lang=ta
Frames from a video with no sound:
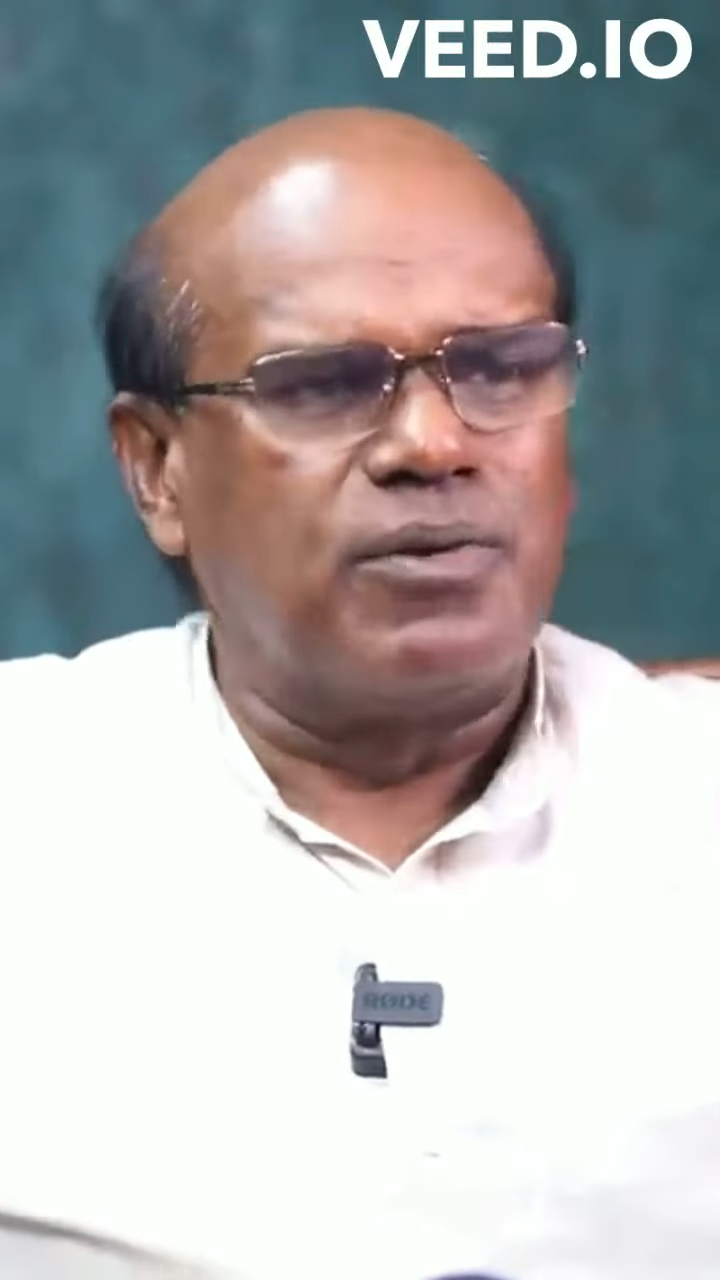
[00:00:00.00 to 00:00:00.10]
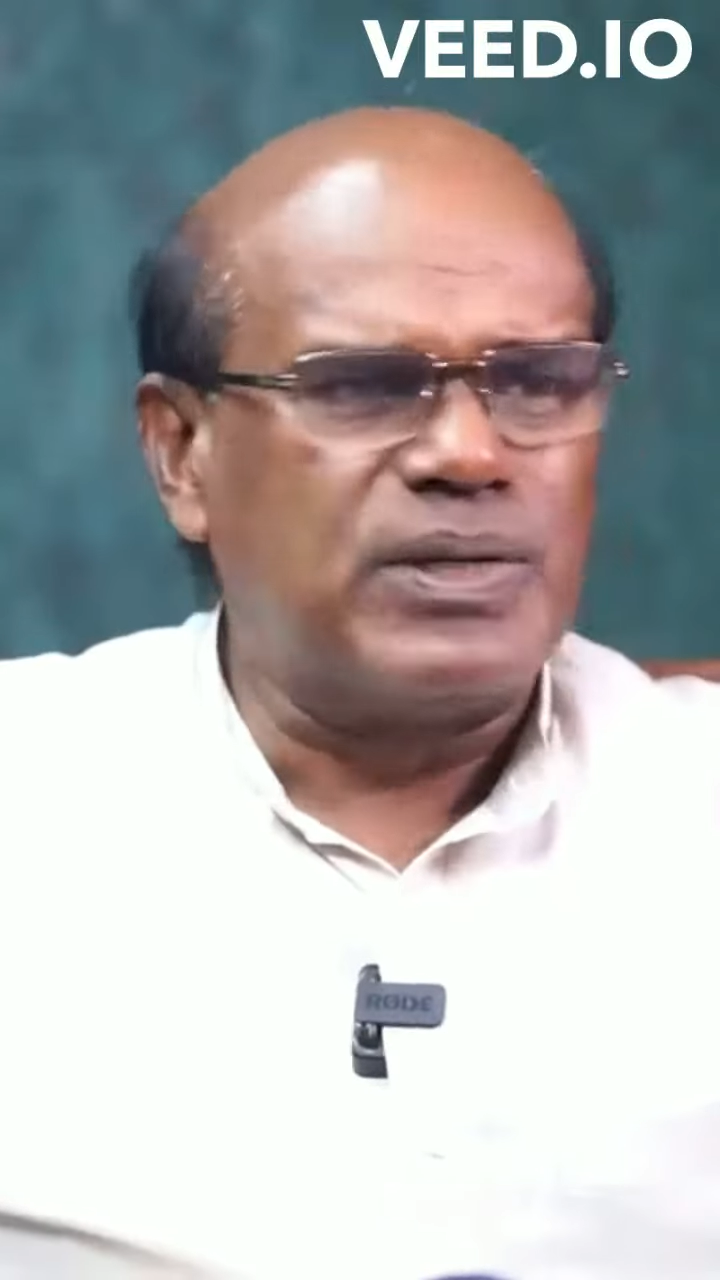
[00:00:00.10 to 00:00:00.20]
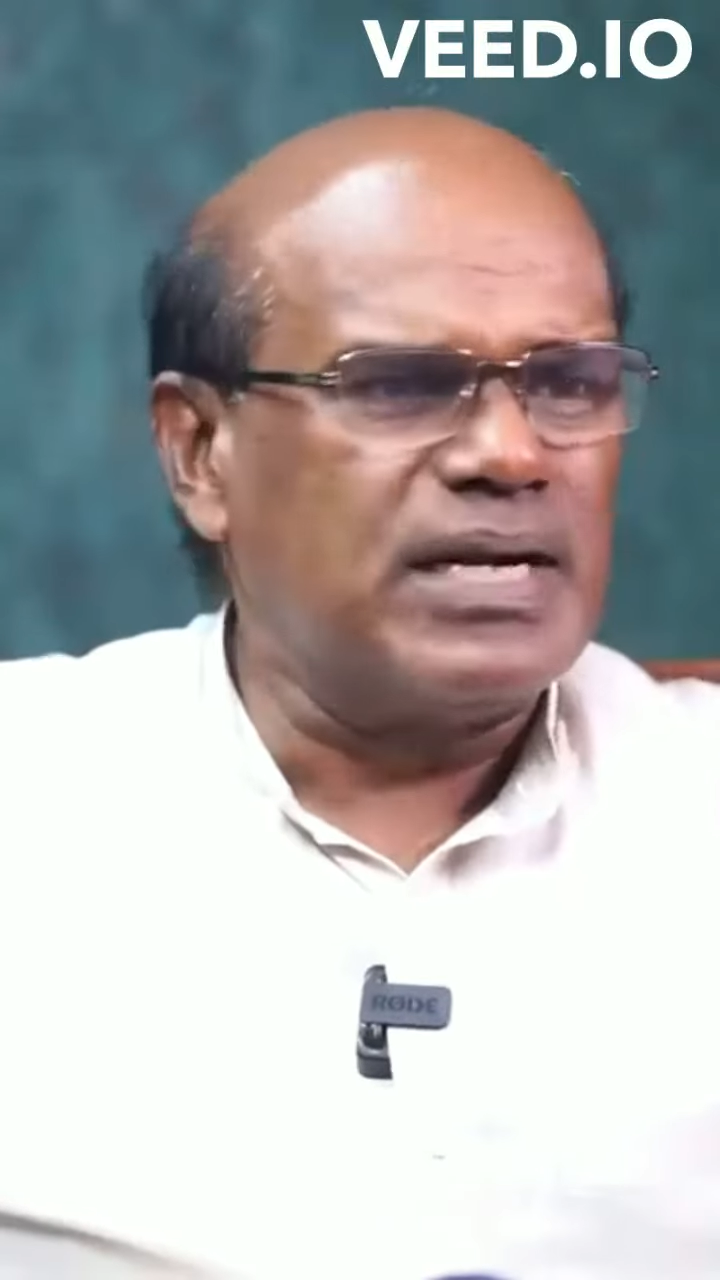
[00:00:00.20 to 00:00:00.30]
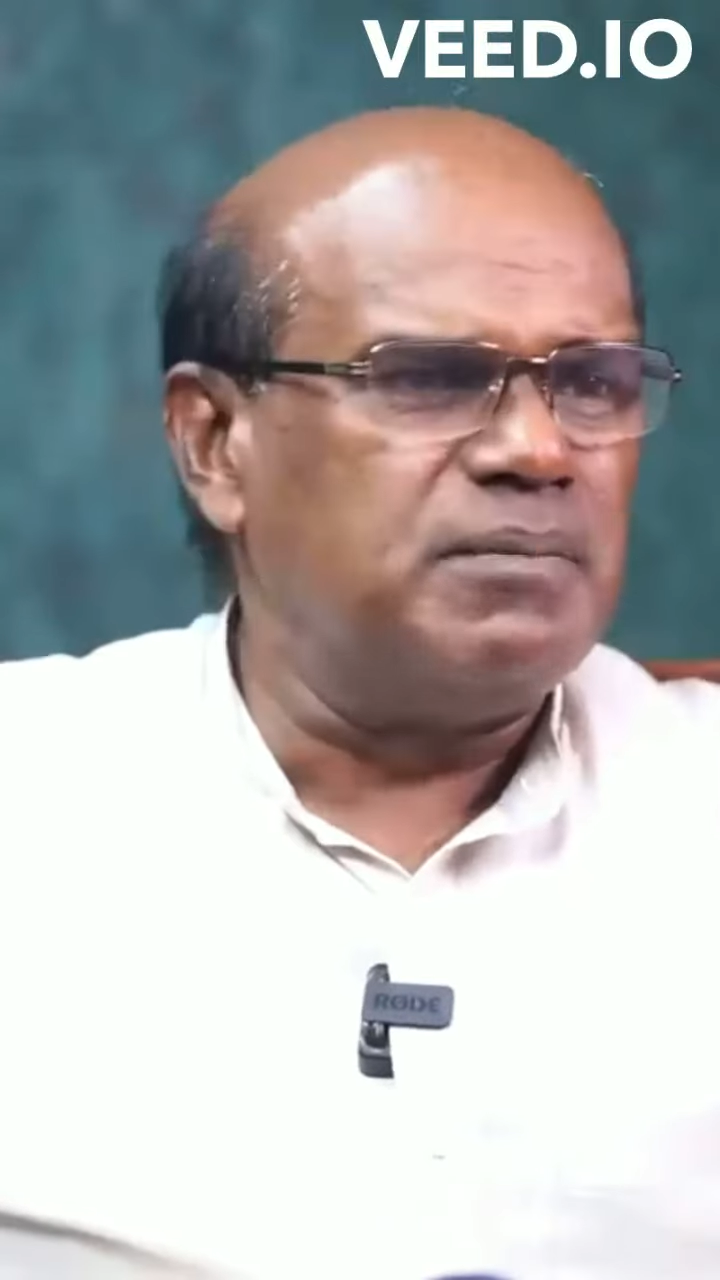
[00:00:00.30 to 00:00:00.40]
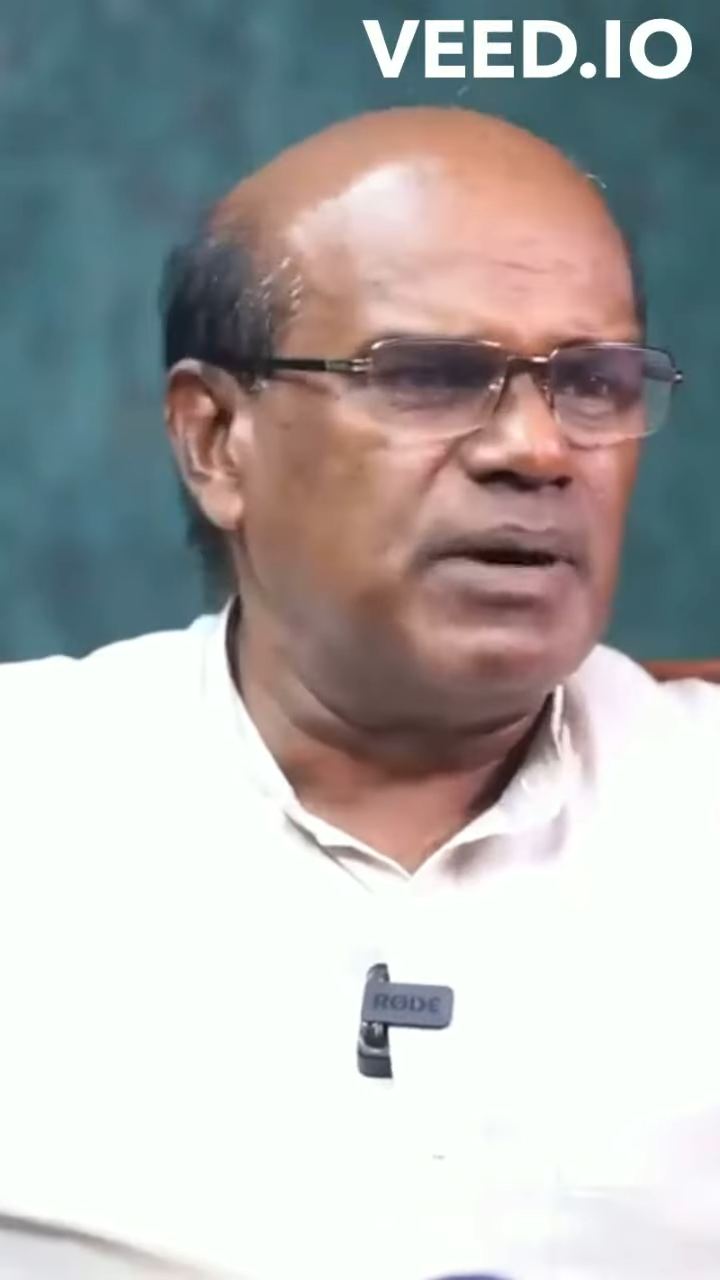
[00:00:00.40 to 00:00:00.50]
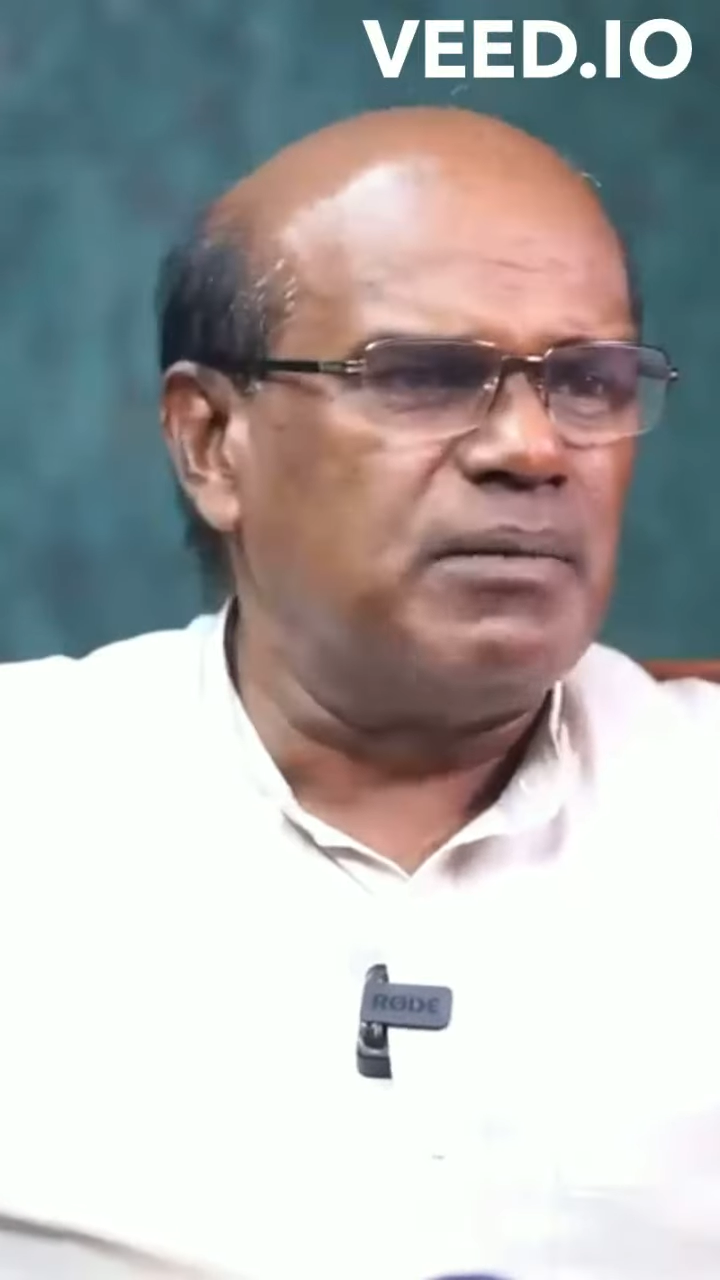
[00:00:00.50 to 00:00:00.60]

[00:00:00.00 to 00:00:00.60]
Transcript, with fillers: கூட்டணி